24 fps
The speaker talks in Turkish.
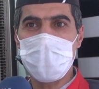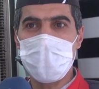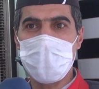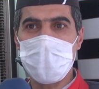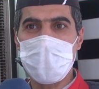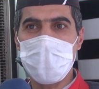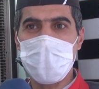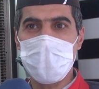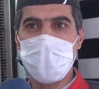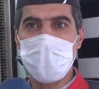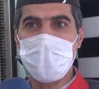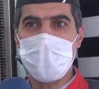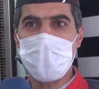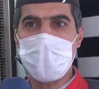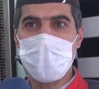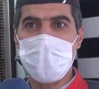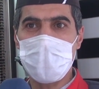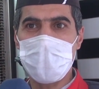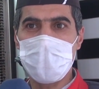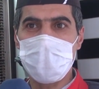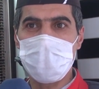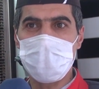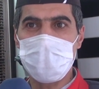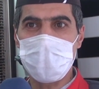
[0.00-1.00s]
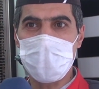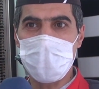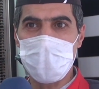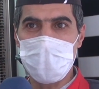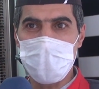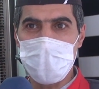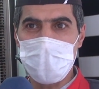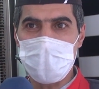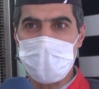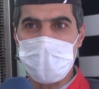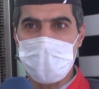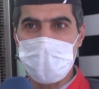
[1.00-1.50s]
bu yana vergilerin
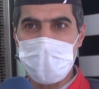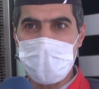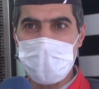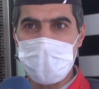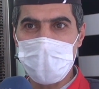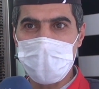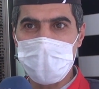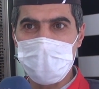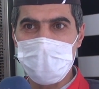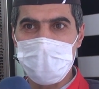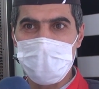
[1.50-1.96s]
düşürülmesini,